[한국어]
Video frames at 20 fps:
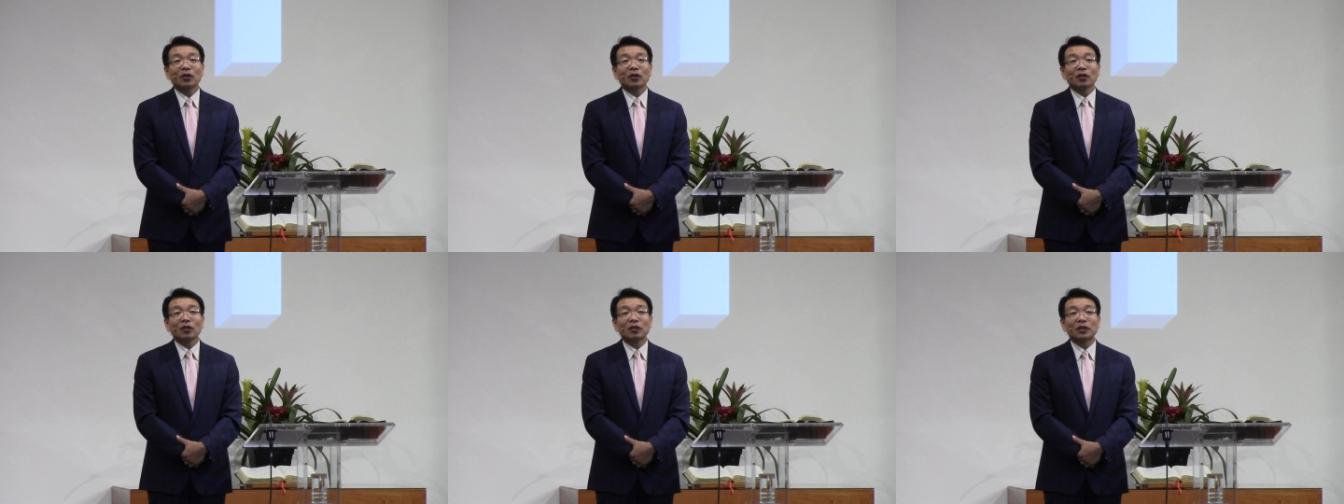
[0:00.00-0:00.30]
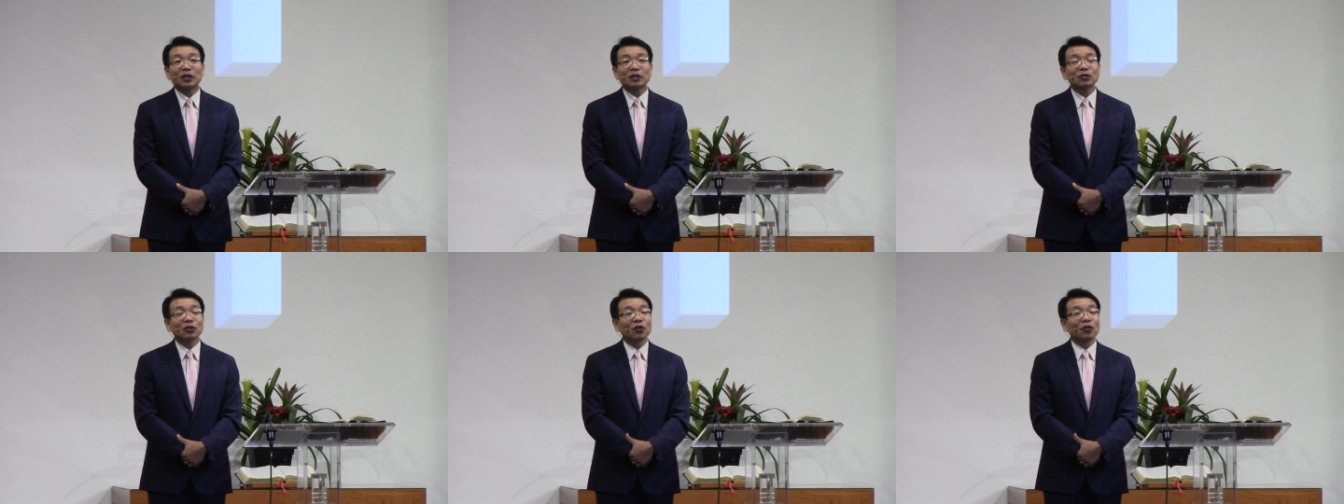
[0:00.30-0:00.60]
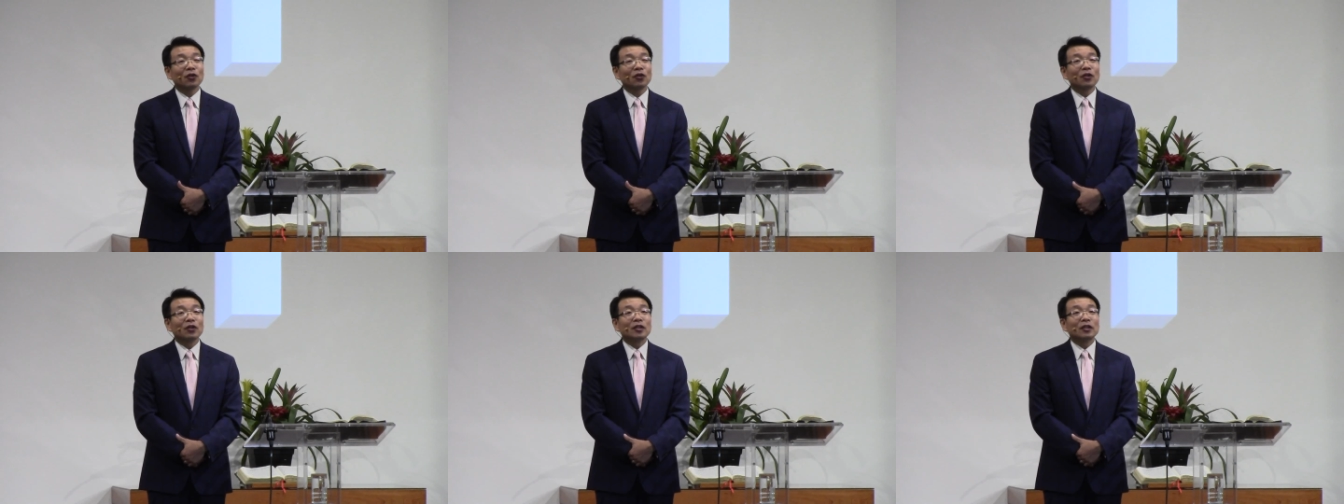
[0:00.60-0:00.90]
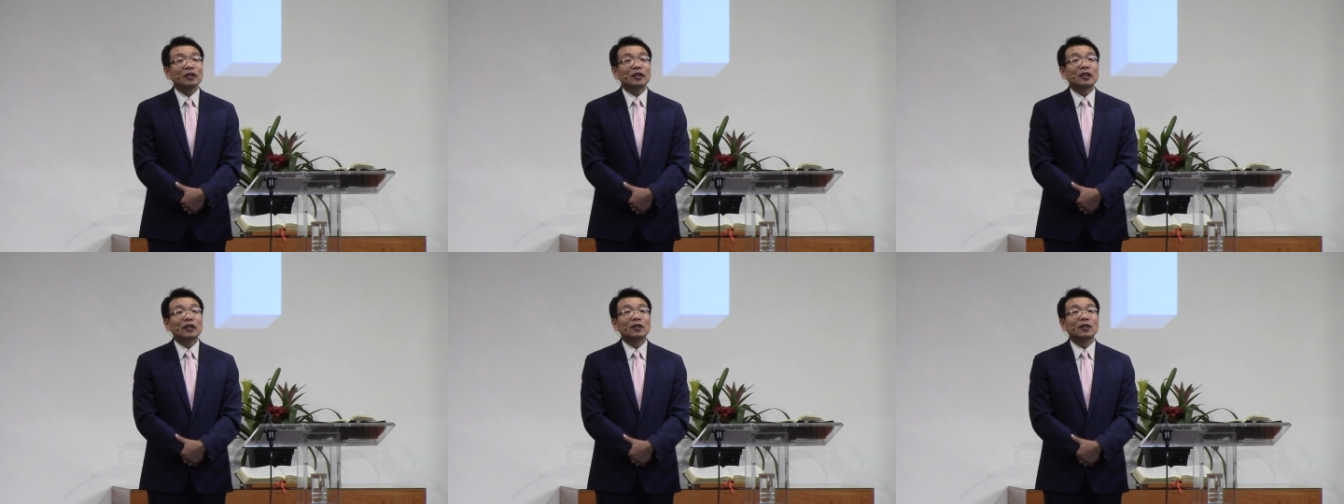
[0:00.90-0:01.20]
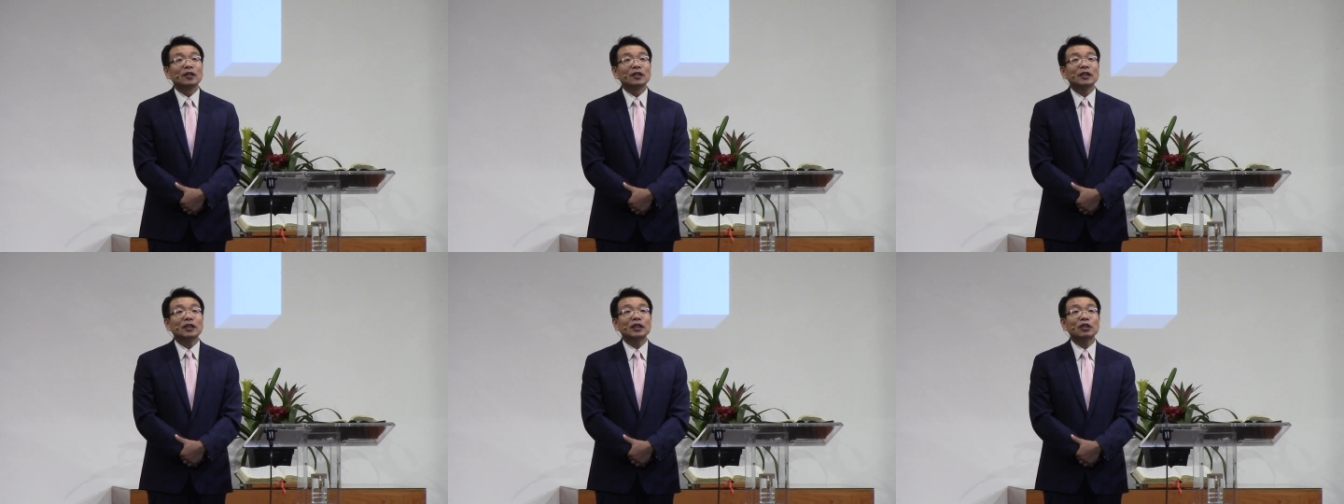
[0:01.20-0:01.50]
어, 그래서
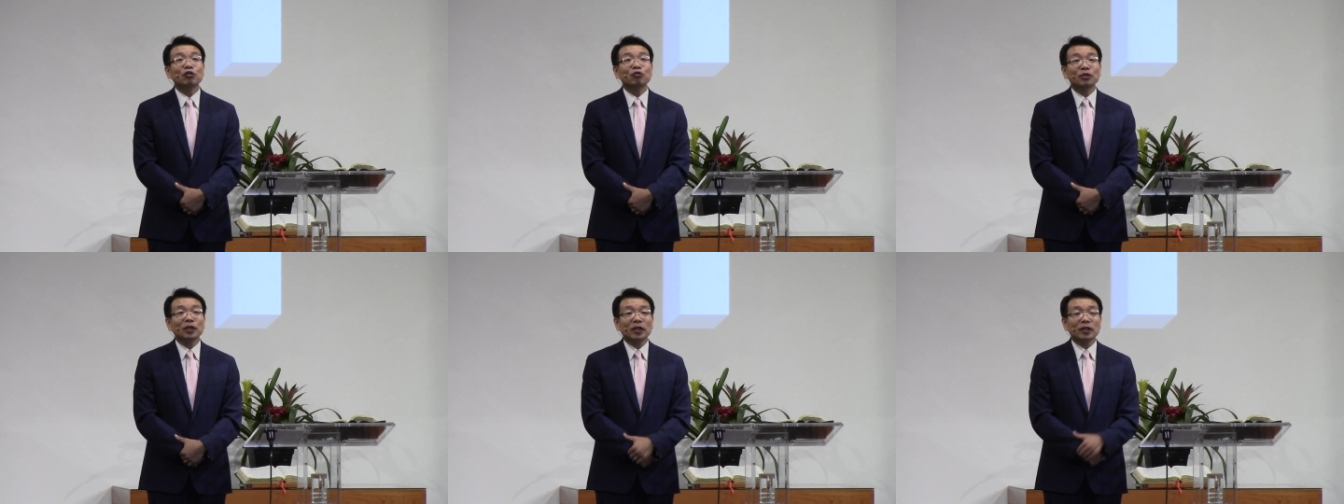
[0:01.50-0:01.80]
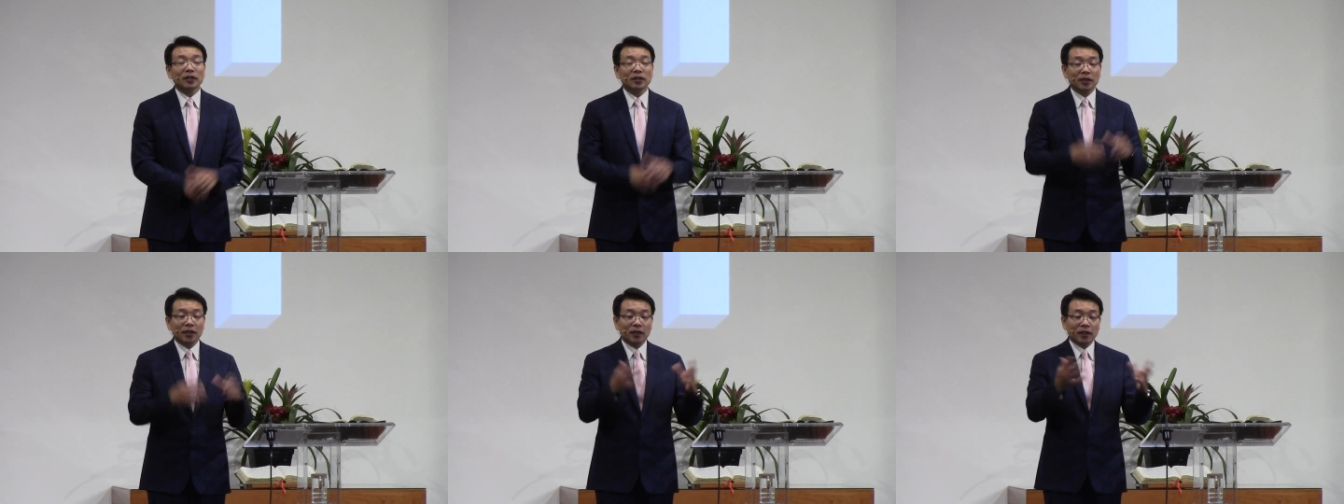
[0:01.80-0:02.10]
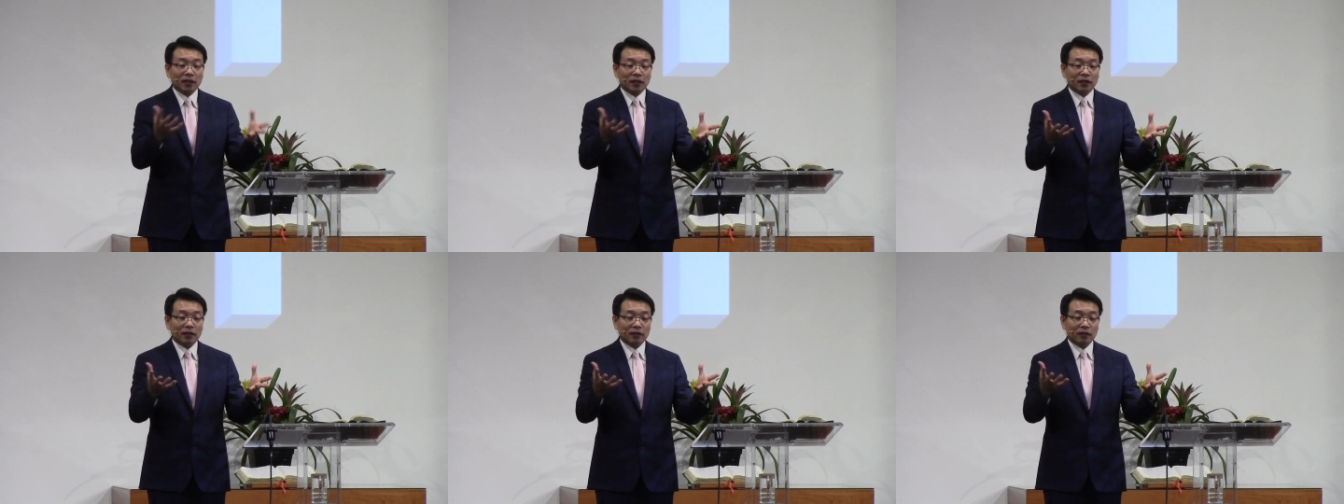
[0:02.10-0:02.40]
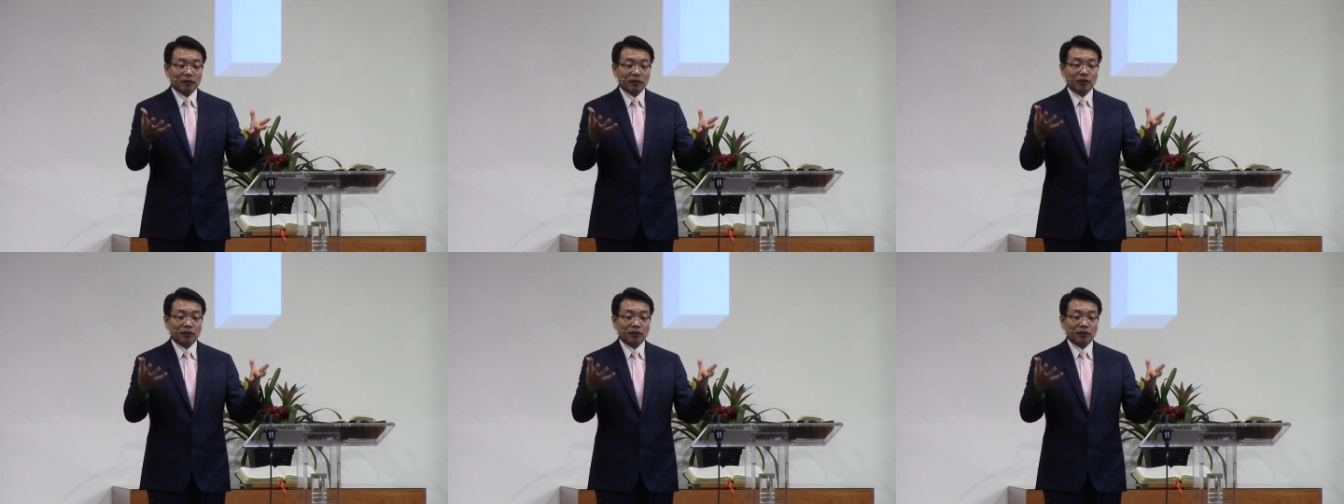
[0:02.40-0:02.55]
어, 이 유대인들이